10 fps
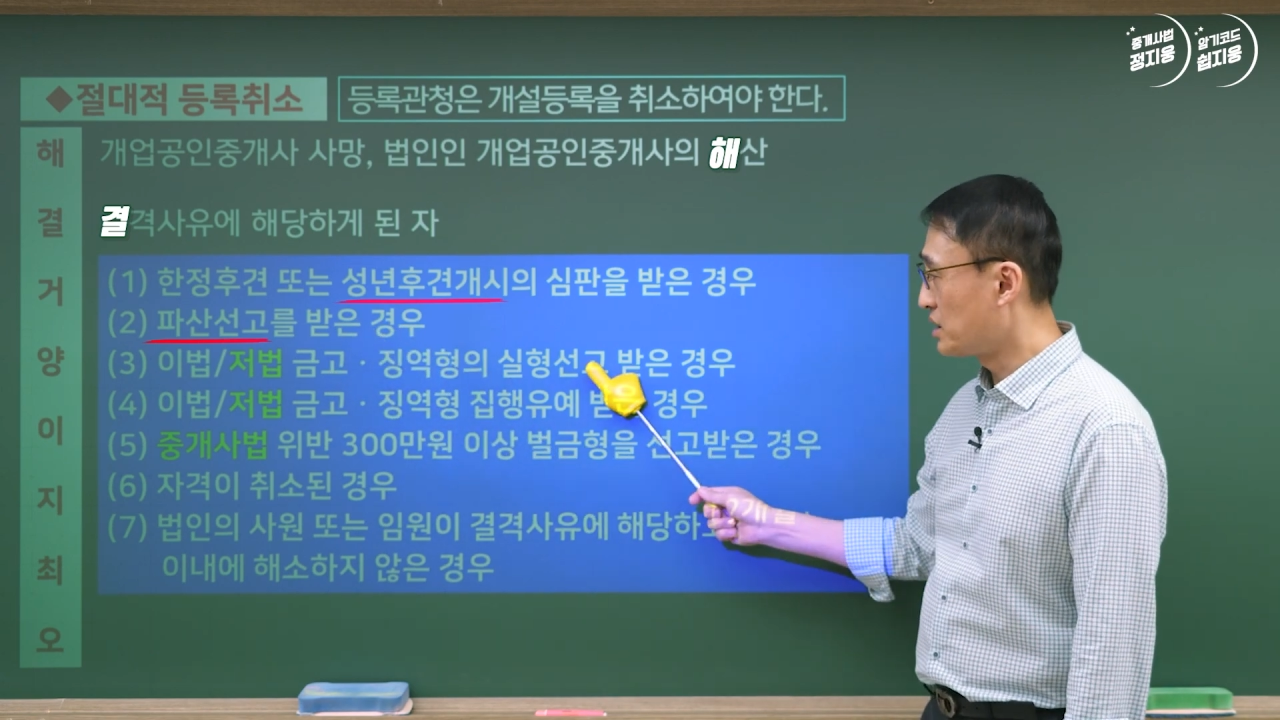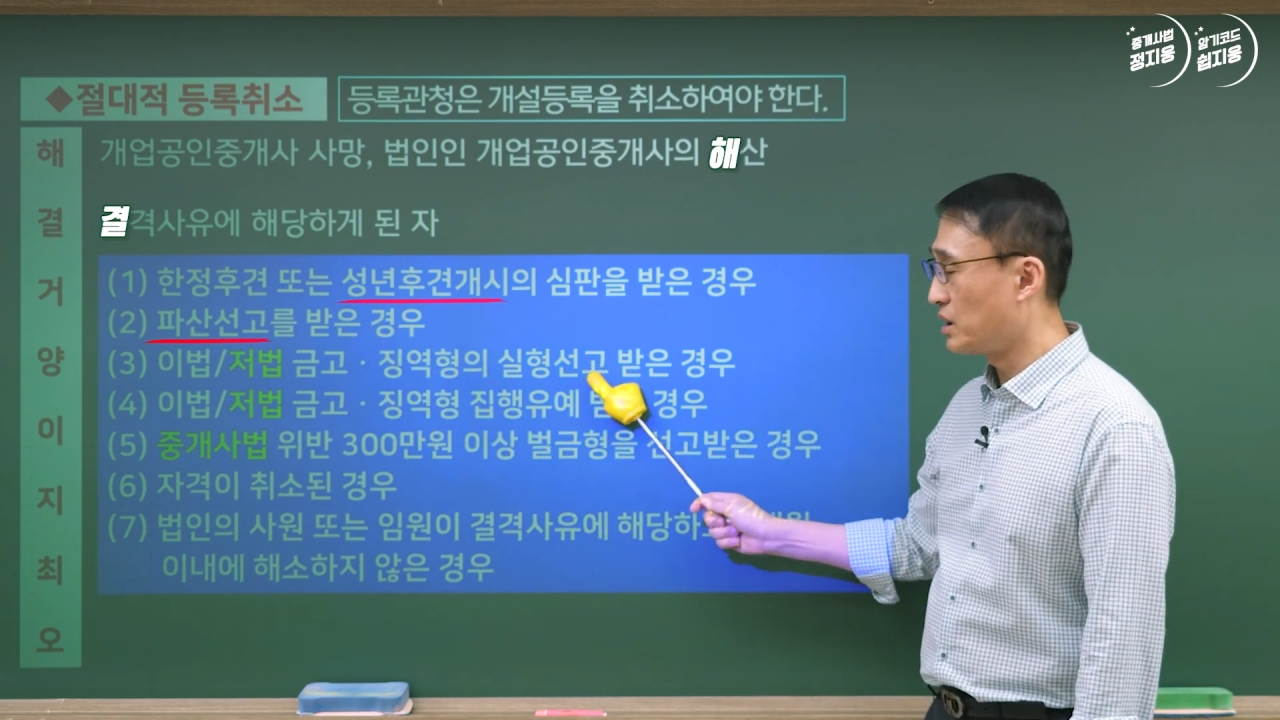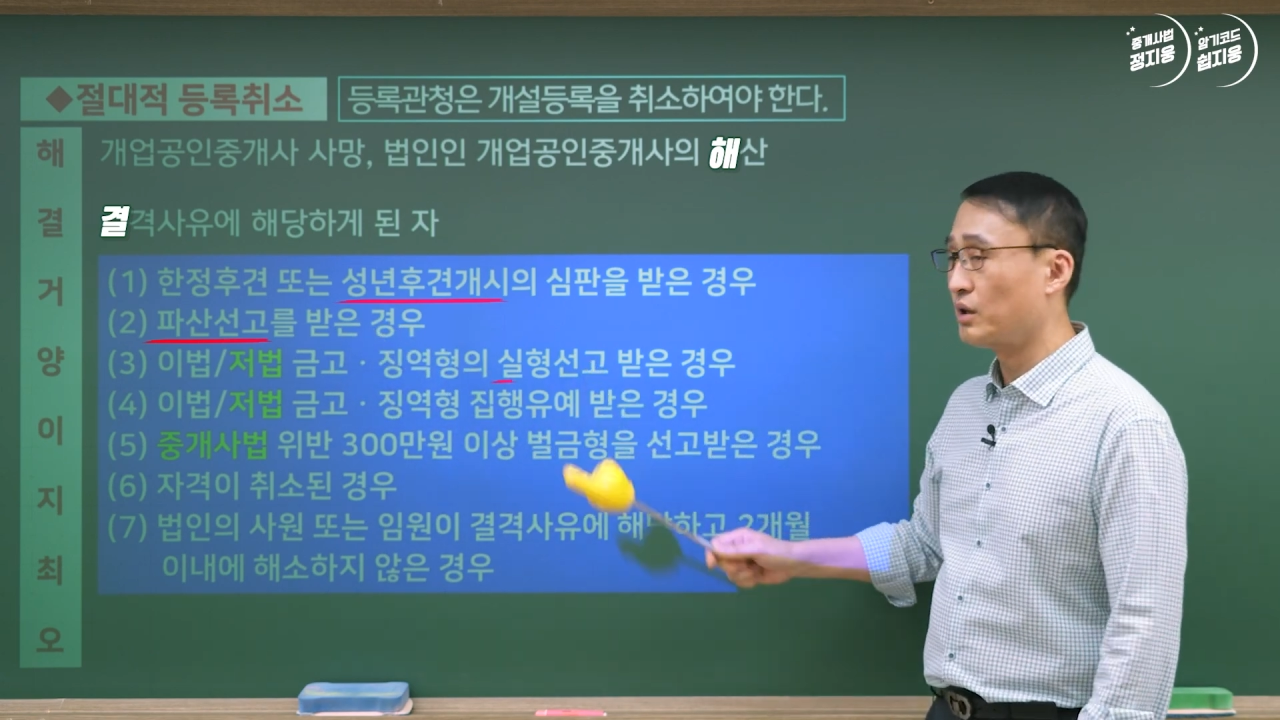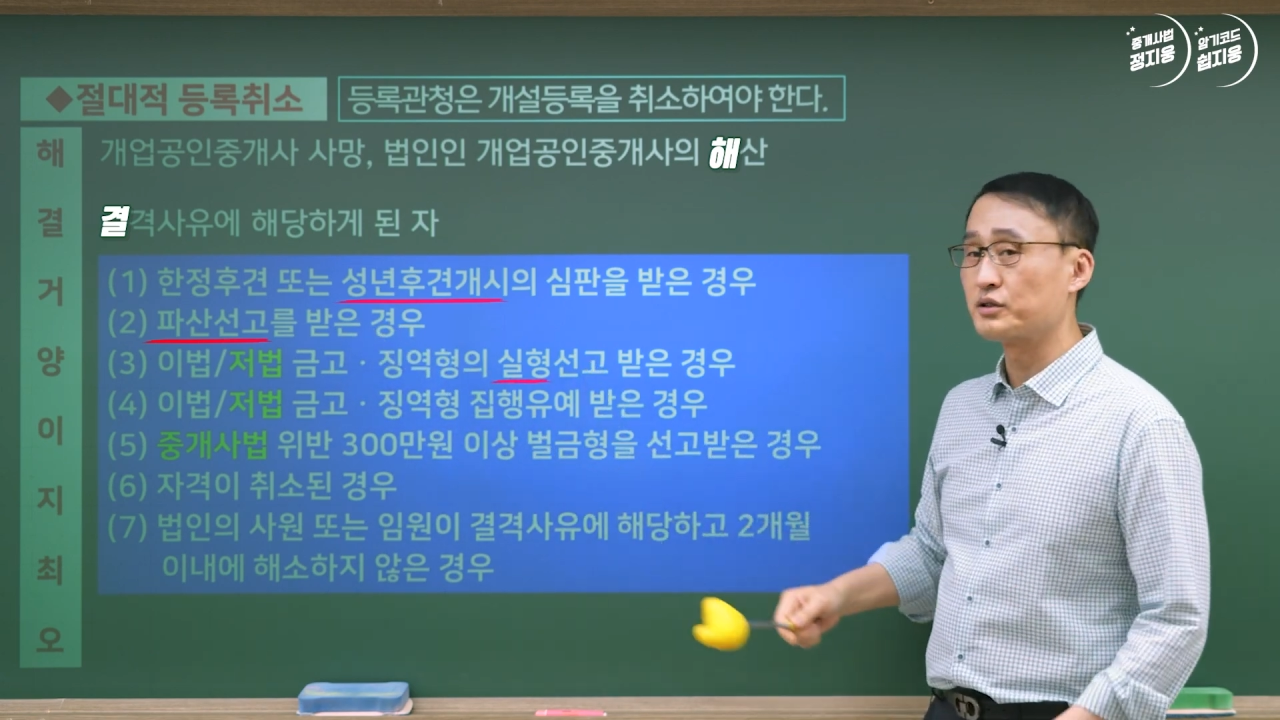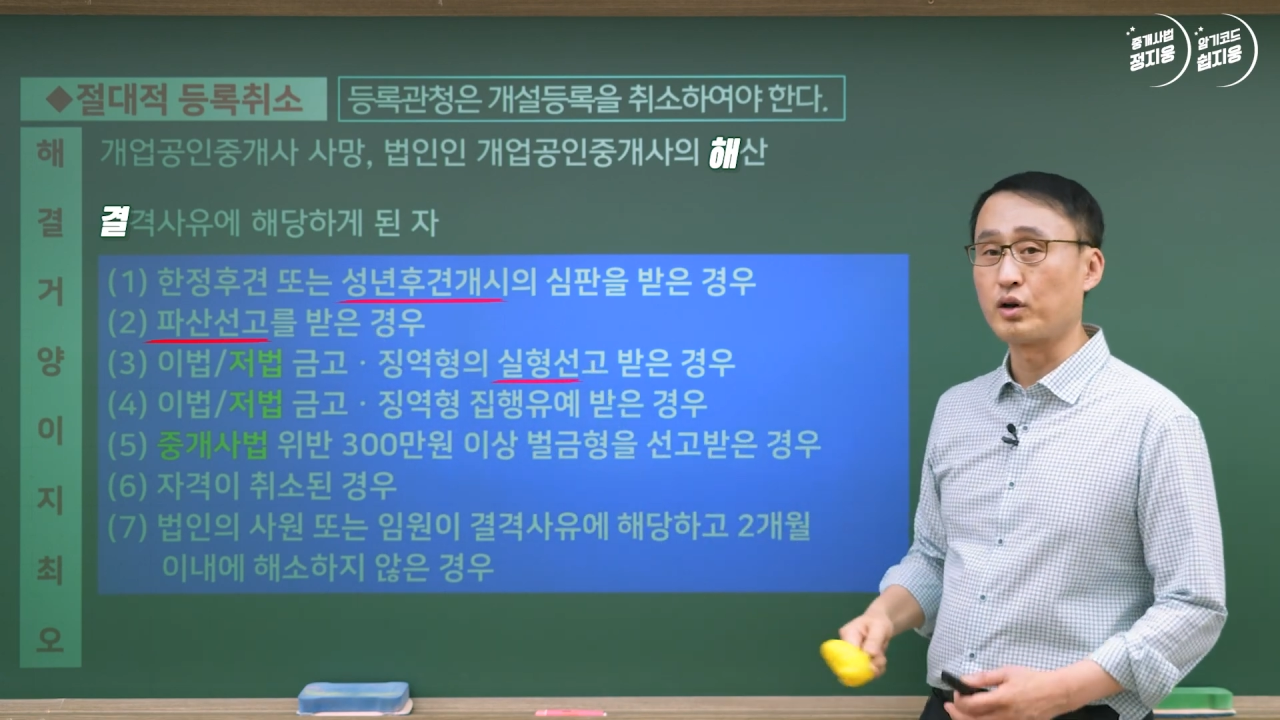
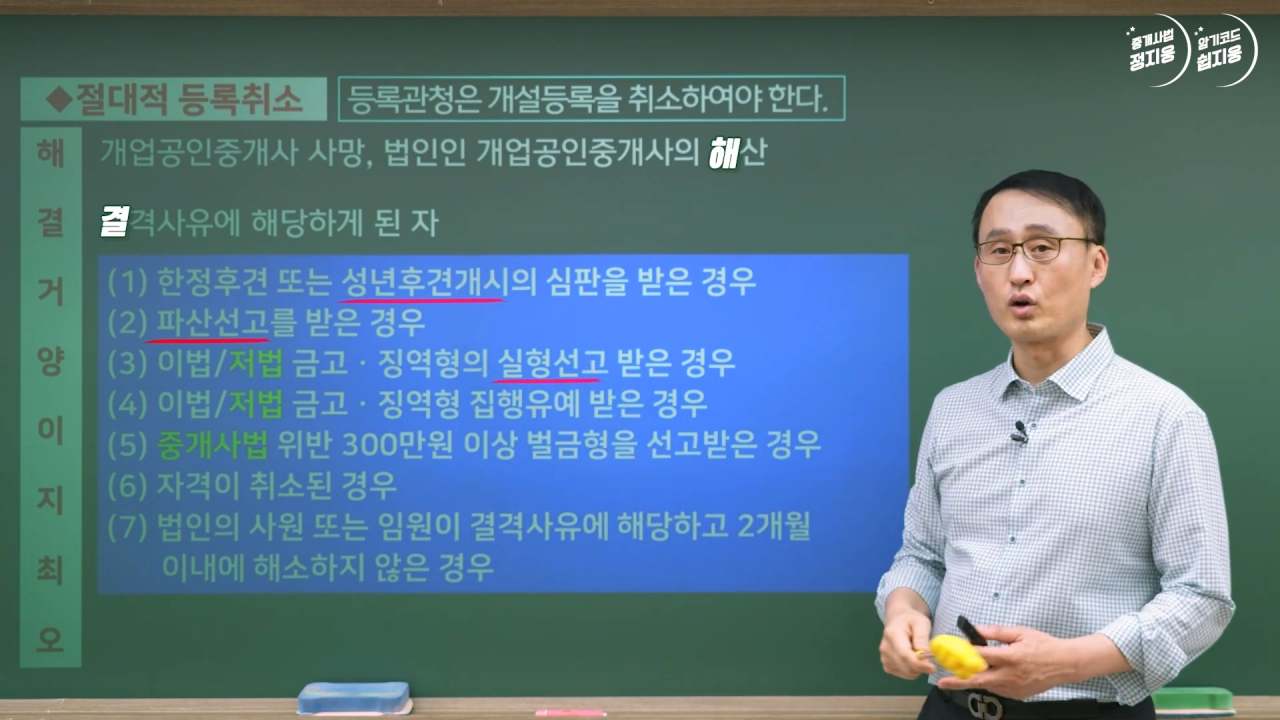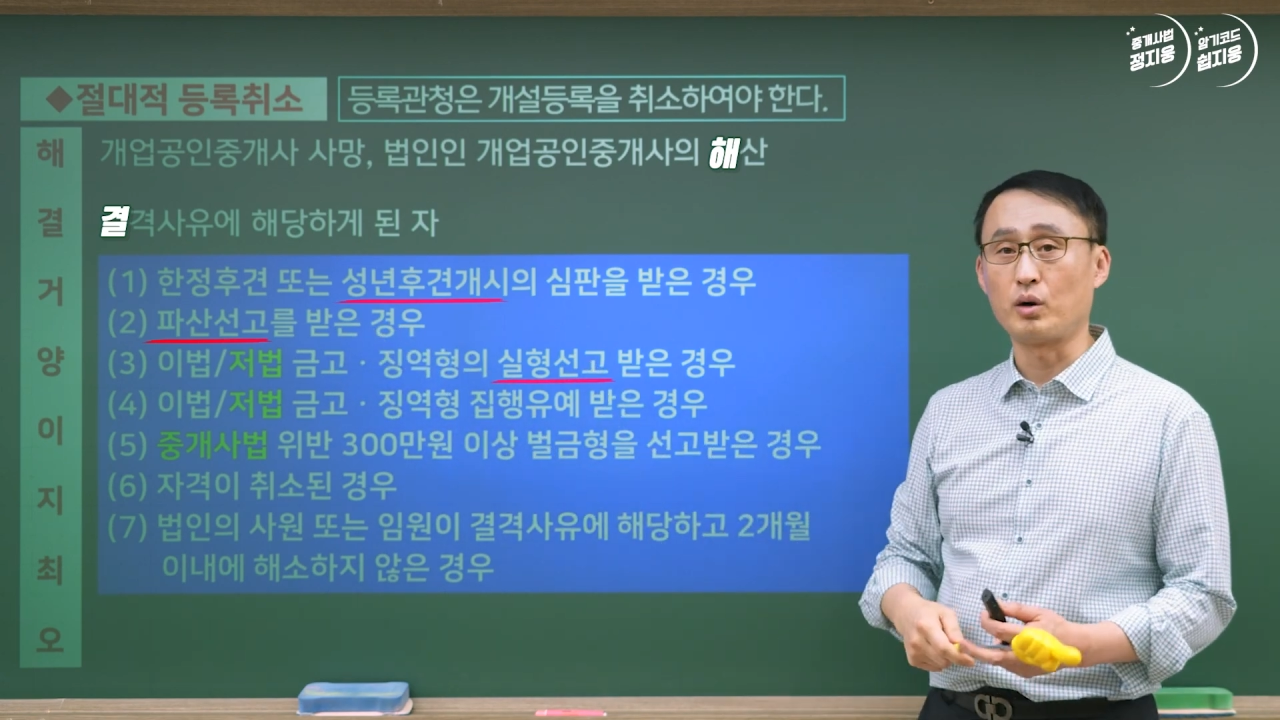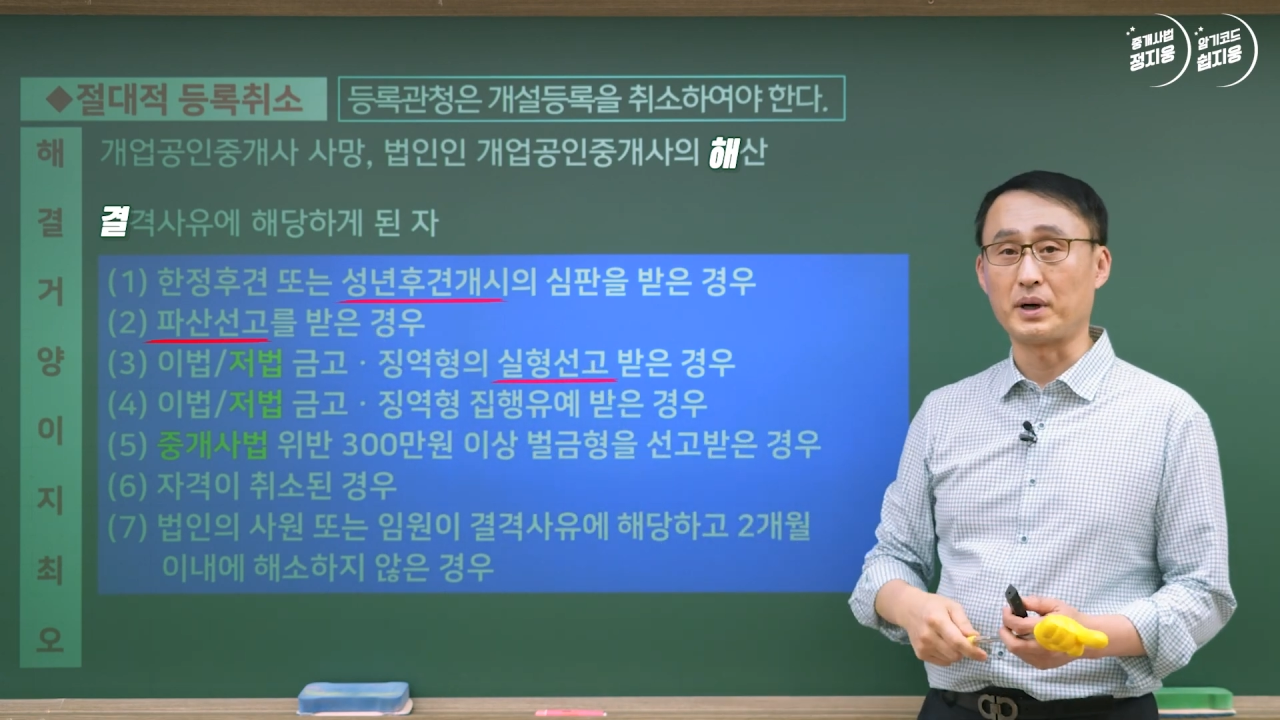실형 선고